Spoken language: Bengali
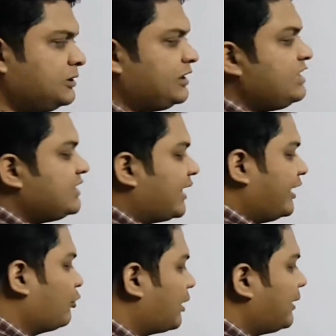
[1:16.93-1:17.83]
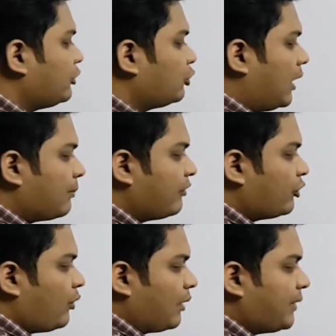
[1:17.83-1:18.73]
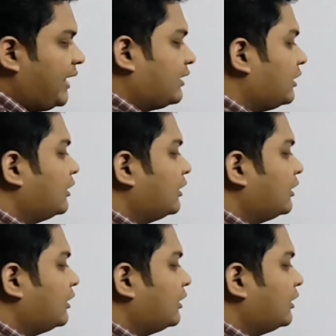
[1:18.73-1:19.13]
তিনটা নেই ওয়ান বাই টু ওয়ান বাই ফোর ওয়ান বাই এইট